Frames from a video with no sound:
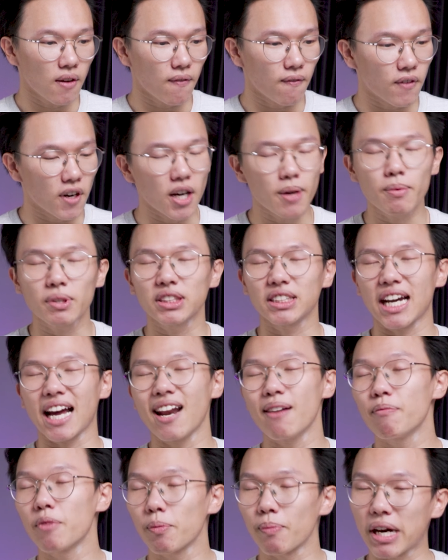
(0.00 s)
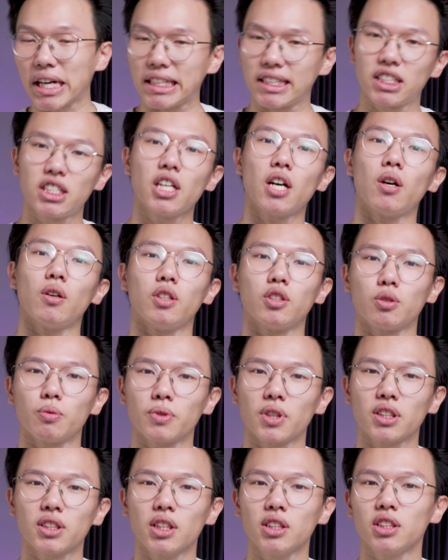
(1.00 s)
với mức giá là 17 triệu thì
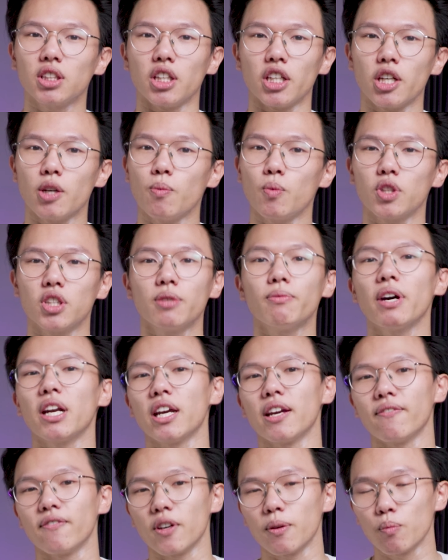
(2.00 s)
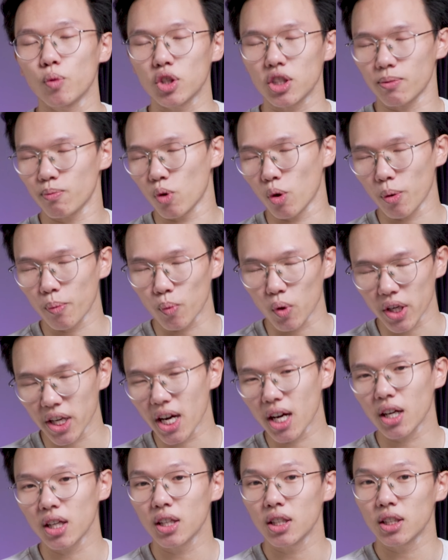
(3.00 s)
chúng ta sẽ sở hữu một chiếc màn hình với 144 Hz